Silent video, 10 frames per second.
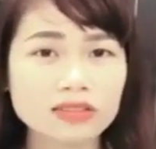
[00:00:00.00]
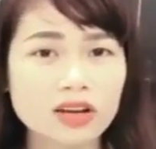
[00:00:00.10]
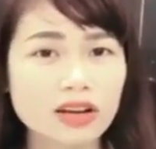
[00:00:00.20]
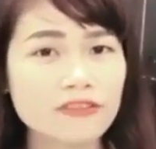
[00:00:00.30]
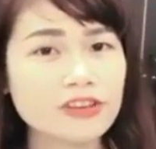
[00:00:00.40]

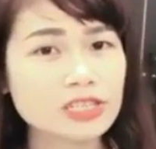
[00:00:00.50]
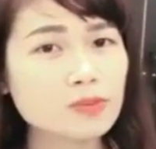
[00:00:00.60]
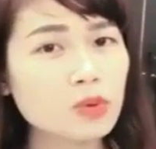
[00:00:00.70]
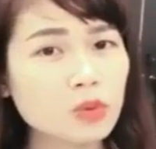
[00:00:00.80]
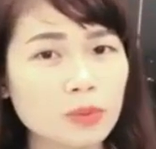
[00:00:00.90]
cho cái
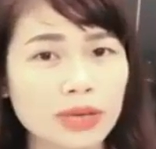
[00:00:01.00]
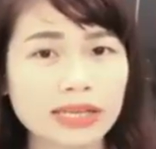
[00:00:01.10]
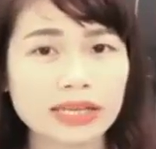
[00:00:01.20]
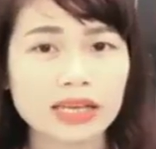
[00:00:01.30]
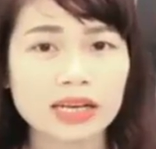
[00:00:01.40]
facebook của
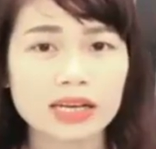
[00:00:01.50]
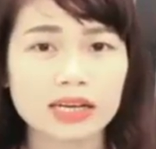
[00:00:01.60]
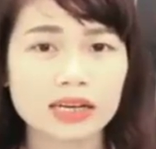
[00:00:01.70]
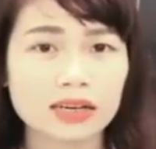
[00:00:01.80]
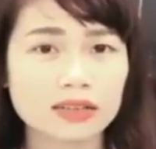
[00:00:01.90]
mình uh,
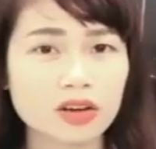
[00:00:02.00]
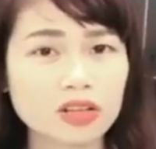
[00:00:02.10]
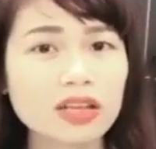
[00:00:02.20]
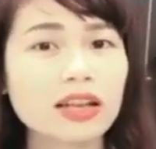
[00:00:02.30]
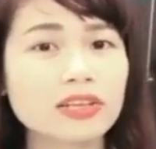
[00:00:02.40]
có
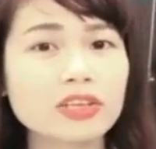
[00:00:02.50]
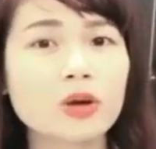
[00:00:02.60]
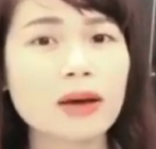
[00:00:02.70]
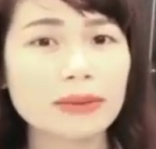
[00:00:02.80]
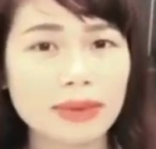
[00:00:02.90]
thật là
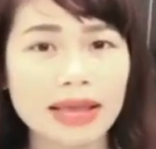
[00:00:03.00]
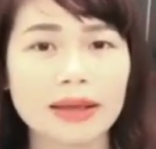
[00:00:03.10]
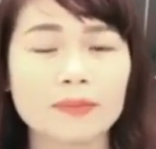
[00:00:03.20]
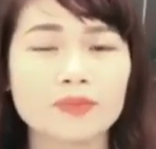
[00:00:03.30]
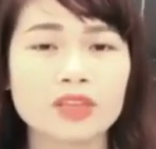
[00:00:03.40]
nhiều bạn
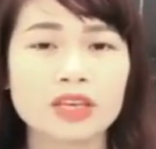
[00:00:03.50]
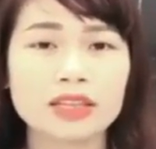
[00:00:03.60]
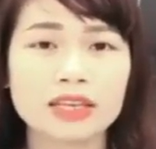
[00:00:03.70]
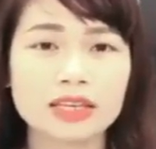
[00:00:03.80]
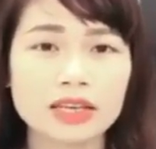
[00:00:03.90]
bè
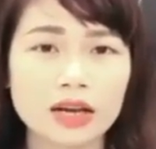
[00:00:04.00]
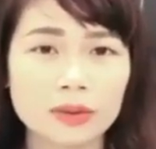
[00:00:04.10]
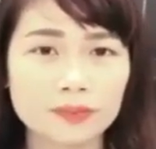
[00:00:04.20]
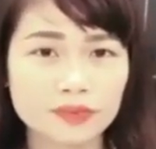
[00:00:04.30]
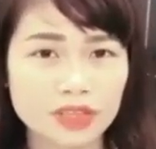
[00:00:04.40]
thì à,
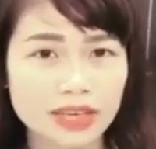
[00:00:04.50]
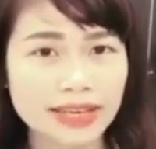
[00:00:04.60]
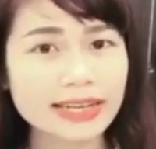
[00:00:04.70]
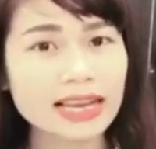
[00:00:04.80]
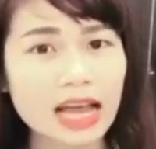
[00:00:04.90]
cái
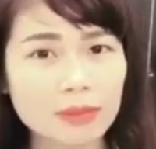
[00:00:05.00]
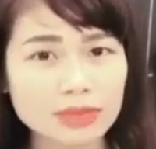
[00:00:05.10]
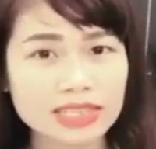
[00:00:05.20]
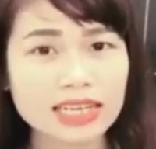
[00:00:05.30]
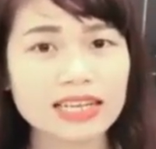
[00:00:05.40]
cách làm
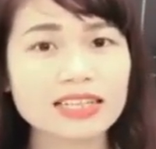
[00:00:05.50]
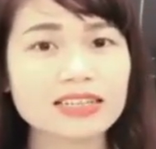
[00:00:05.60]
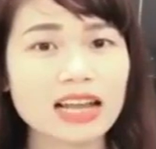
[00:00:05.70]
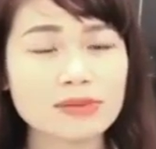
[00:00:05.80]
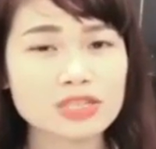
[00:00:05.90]
mà Trang đã
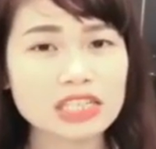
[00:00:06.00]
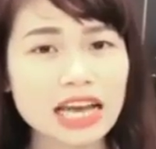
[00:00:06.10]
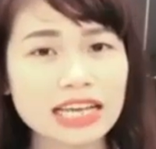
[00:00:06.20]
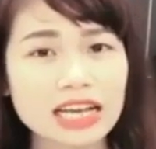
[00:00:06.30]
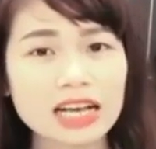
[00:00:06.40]
từng làm trước
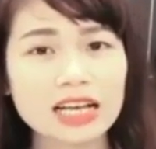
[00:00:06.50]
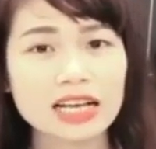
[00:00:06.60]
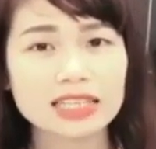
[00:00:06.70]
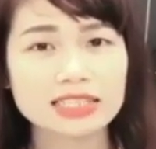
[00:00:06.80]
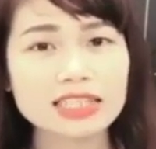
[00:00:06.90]
đây á
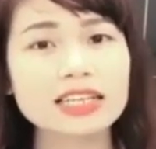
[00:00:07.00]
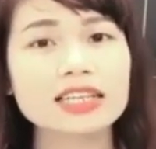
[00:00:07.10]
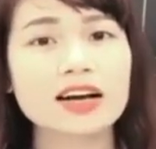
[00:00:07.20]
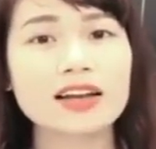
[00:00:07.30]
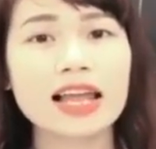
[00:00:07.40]
Thứ nhất
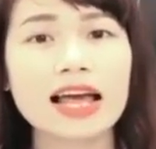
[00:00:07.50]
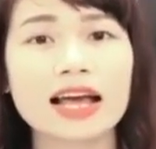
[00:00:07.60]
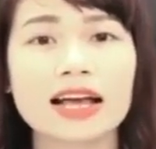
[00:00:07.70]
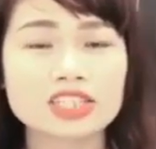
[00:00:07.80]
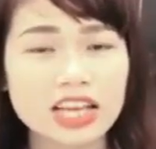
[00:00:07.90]
đó
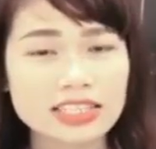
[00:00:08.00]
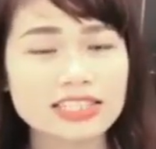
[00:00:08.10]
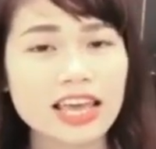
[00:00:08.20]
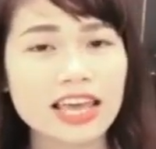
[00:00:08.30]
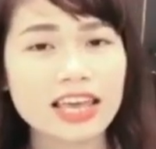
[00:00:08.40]
là Trang
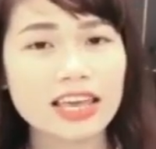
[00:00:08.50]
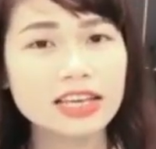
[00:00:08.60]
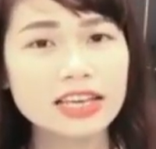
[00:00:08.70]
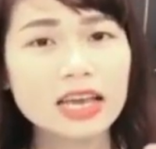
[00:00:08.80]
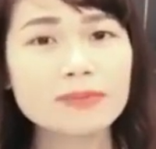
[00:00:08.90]
sẽ
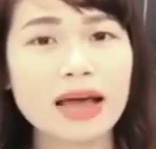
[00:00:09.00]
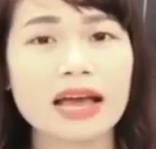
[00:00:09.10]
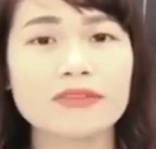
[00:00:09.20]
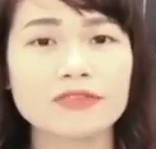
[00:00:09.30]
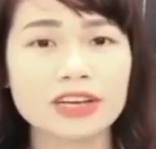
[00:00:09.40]
đi kết
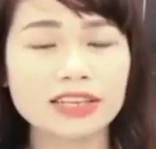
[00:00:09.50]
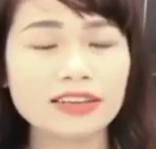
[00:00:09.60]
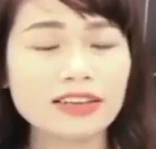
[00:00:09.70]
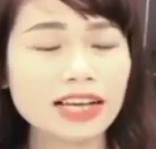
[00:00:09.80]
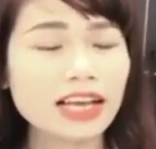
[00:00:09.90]
bạn với
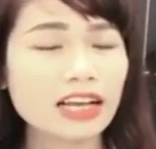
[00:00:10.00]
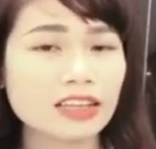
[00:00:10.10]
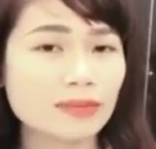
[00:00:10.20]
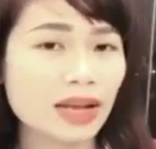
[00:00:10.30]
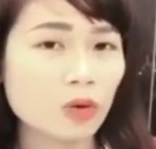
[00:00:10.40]
những khách hàng
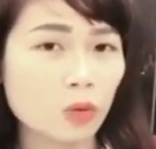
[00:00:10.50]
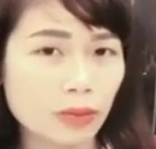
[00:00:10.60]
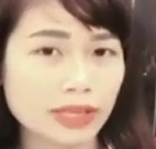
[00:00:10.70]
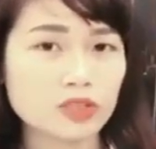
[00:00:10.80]
tiềm năng của mình